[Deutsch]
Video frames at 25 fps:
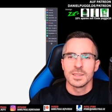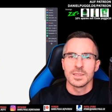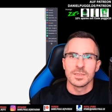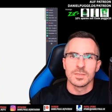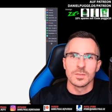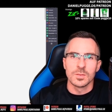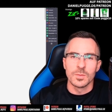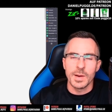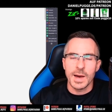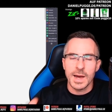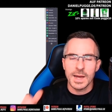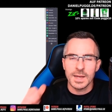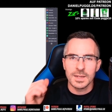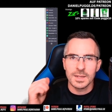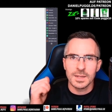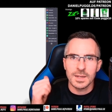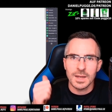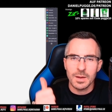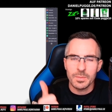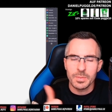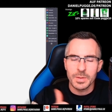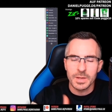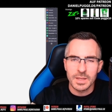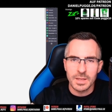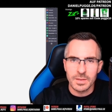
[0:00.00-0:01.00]
Zum einen
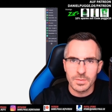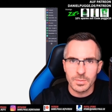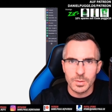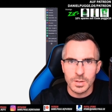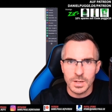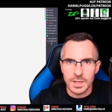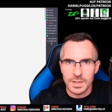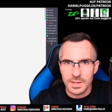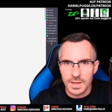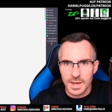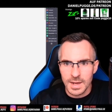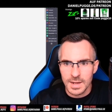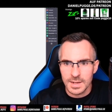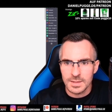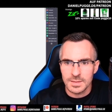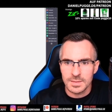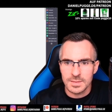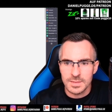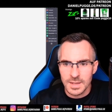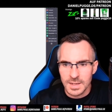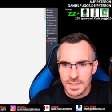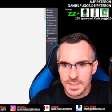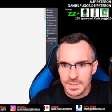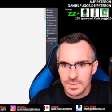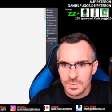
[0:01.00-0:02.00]
abhängig von der
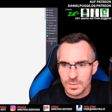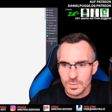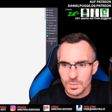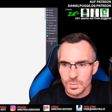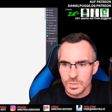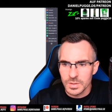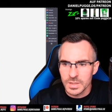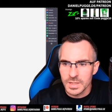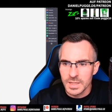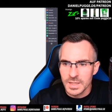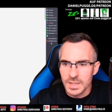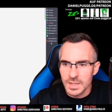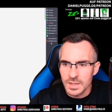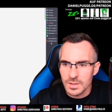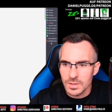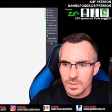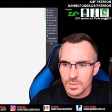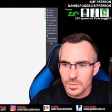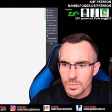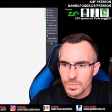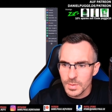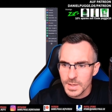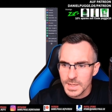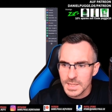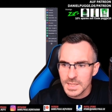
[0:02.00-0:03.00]
Tageszeit und hier
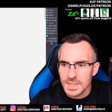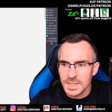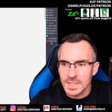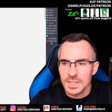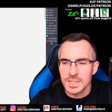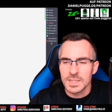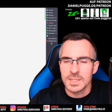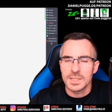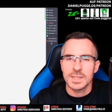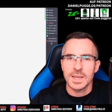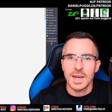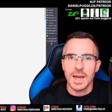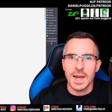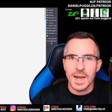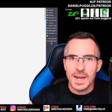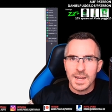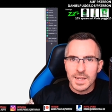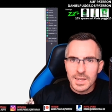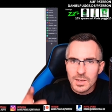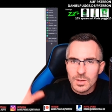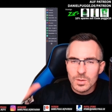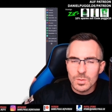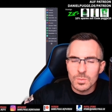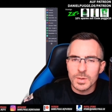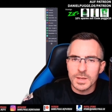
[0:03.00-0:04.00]
über die
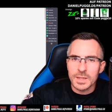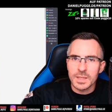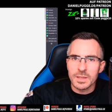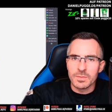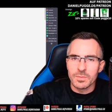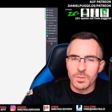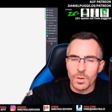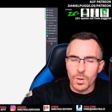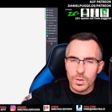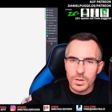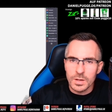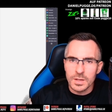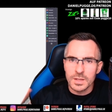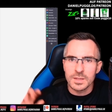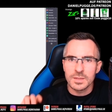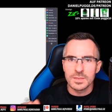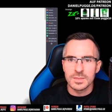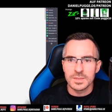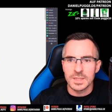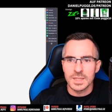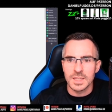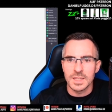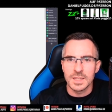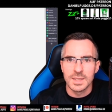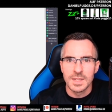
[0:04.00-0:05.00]
Tage, über die Wochen
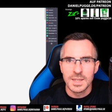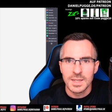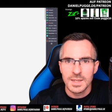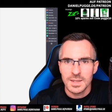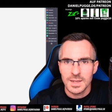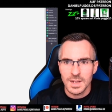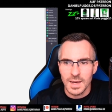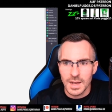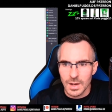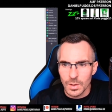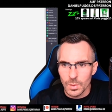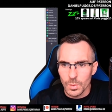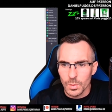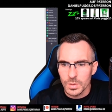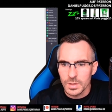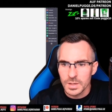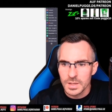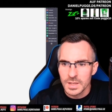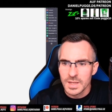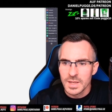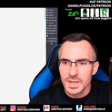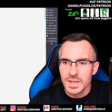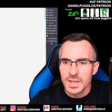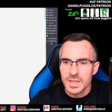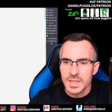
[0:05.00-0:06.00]
gesehen auch.
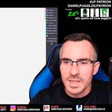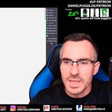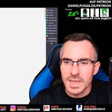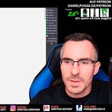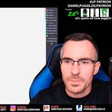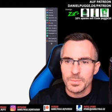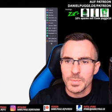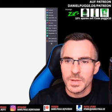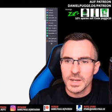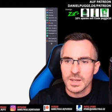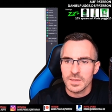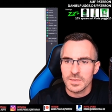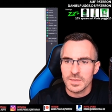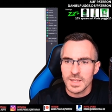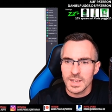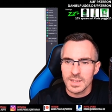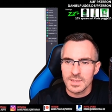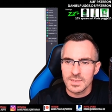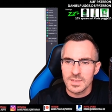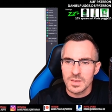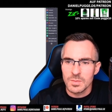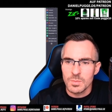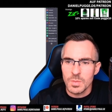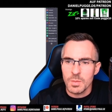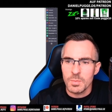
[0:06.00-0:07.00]
Hier hat man das
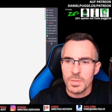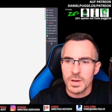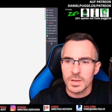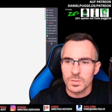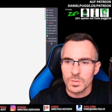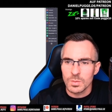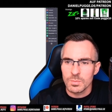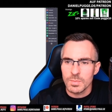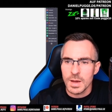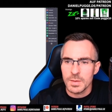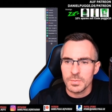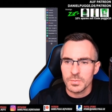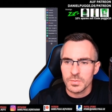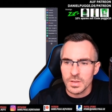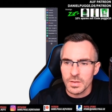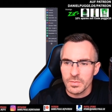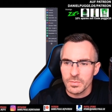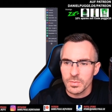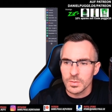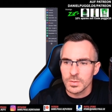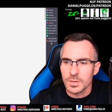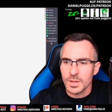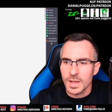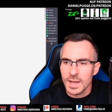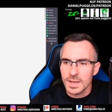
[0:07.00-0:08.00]
Ganze immer mal so im Abstand
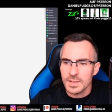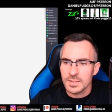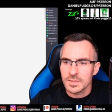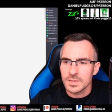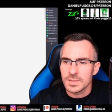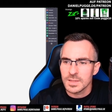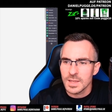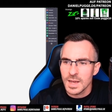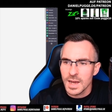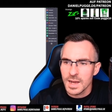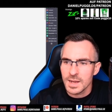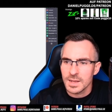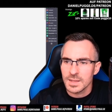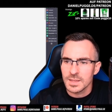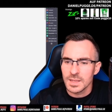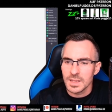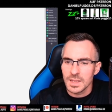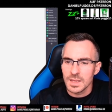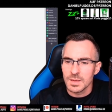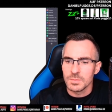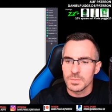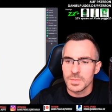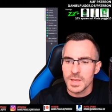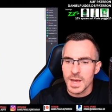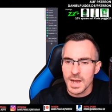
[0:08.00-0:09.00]
von 30 Tagen
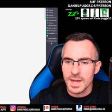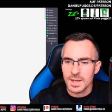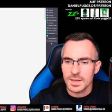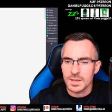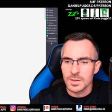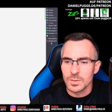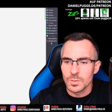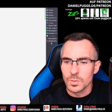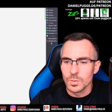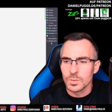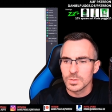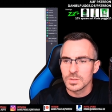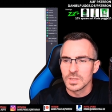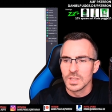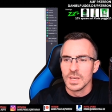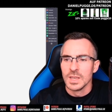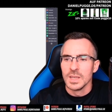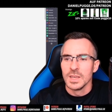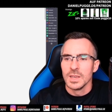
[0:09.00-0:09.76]
eben nachgeguckt